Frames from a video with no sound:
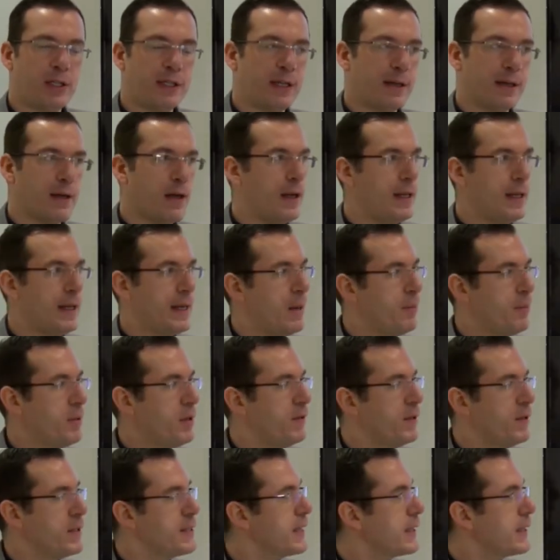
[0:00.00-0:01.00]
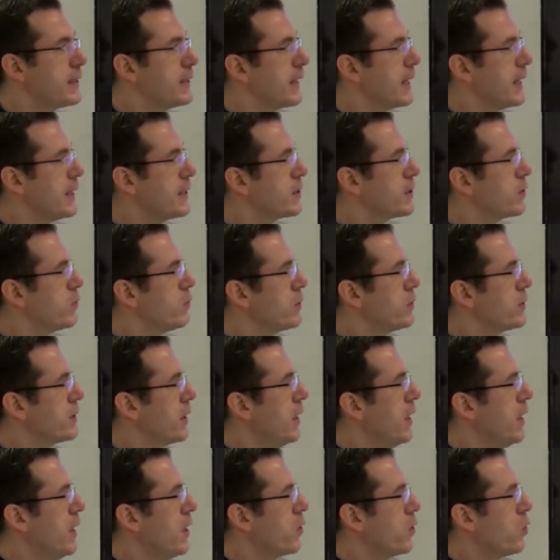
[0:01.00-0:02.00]
Der Darley Gabi, wie gesagt, eine ganz große
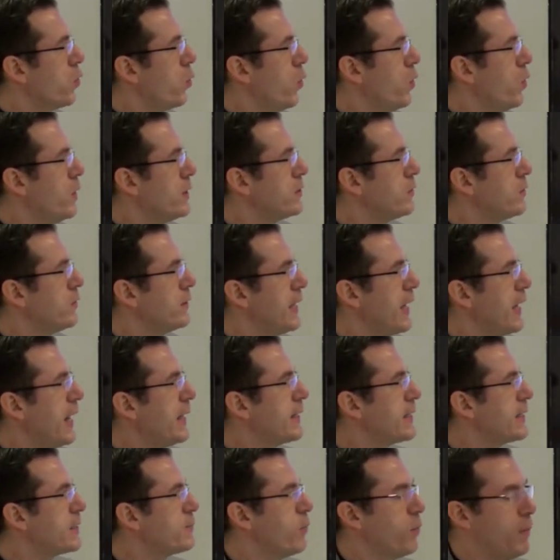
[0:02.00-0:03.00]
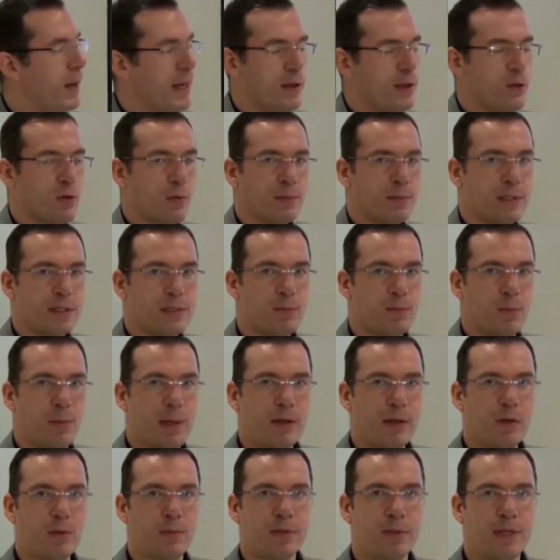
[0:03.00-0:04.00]
Größe und der hat das Momentum, das
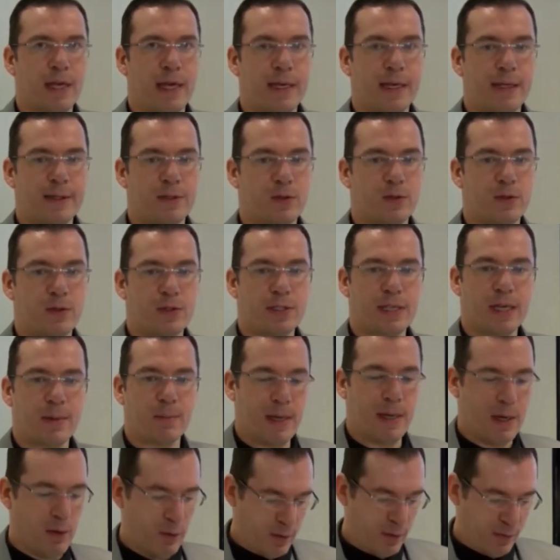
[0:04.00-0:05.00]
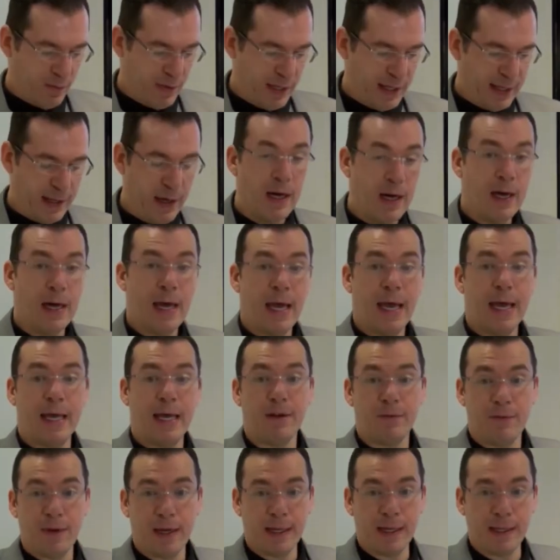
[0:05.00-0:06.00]
Momentum Trading sozusagen mehr oder weniger
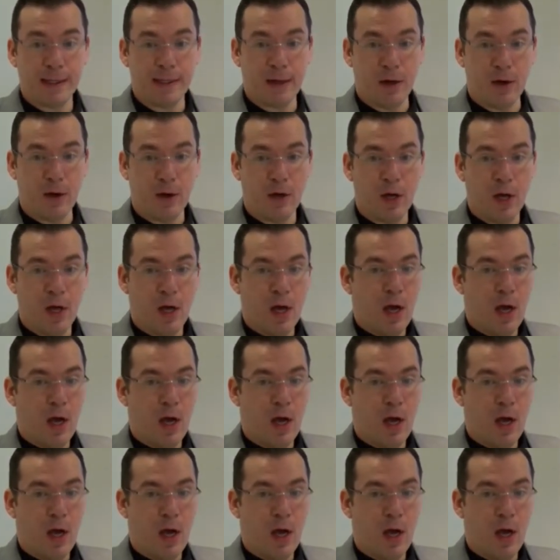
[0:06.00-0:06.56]
entwickelt auch auch.